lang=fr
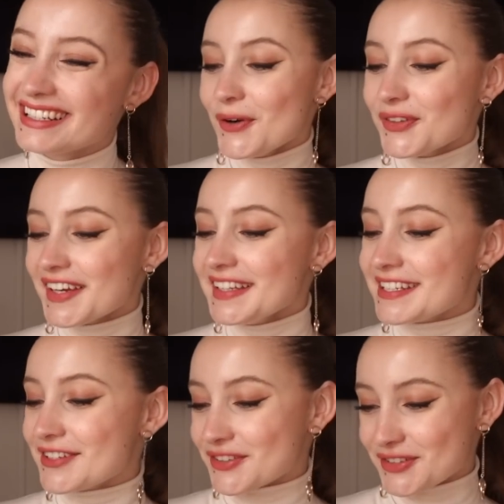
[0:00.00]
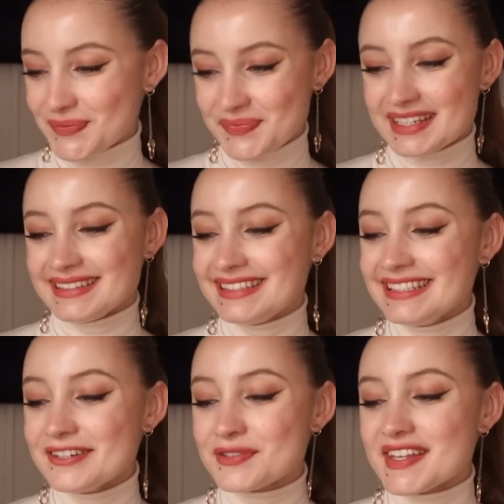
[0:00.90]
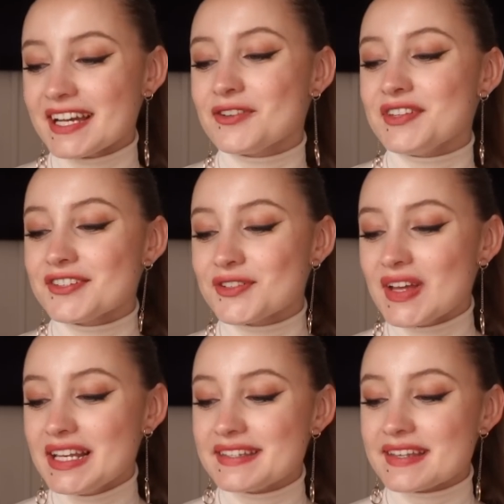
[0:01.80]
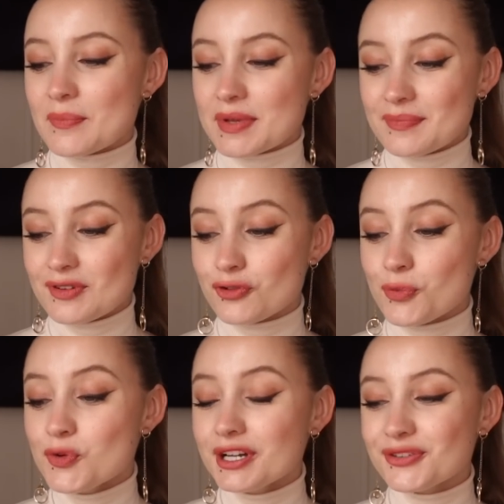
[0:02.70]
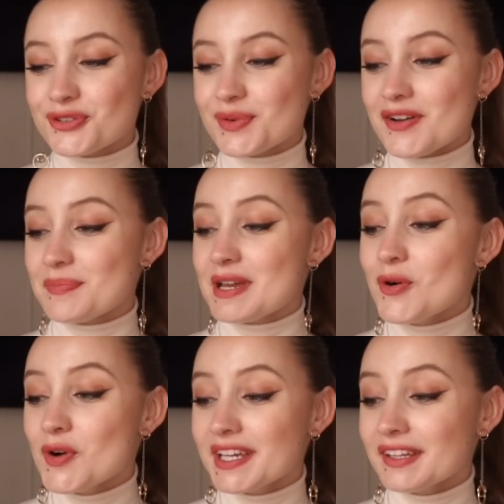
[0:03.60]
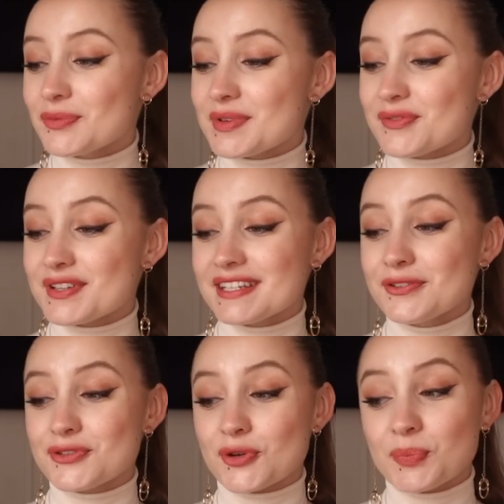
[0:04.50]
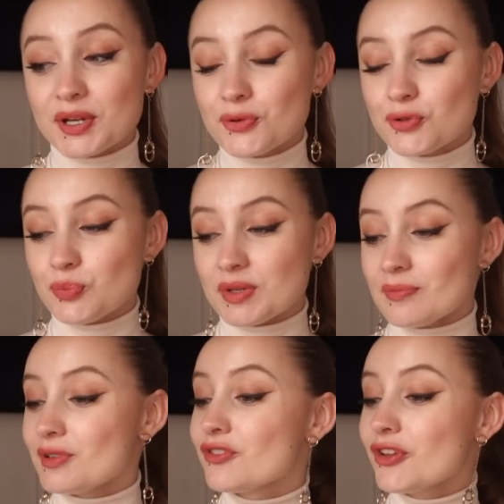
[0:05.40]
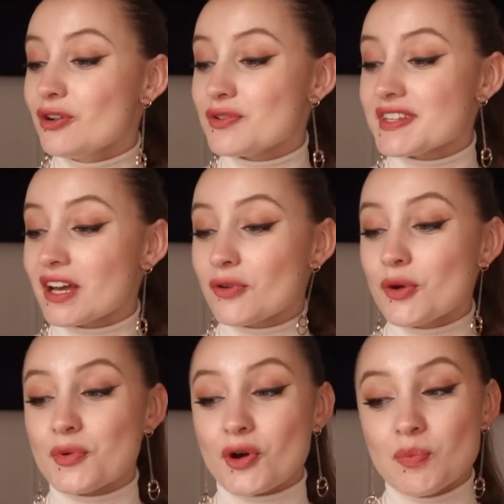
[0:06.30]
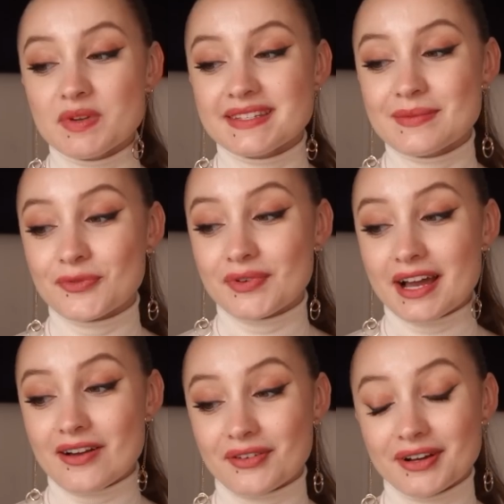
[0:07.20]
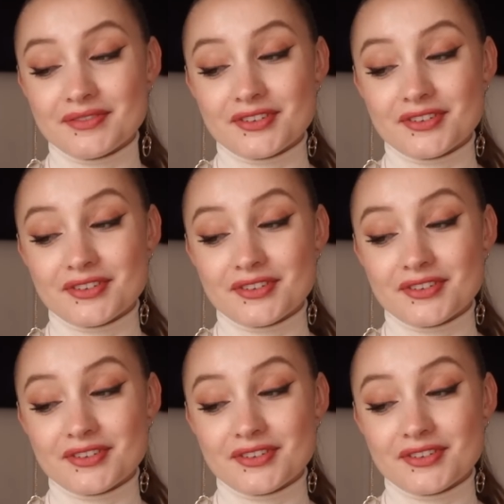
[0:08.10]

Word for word: Autre anecdote. Dîner au Cercle National des Armées. Je mourais de soif, mais aucun de mes voisins ne s'en préoccupait. Seul le serveur me remplissait mon verre à vin.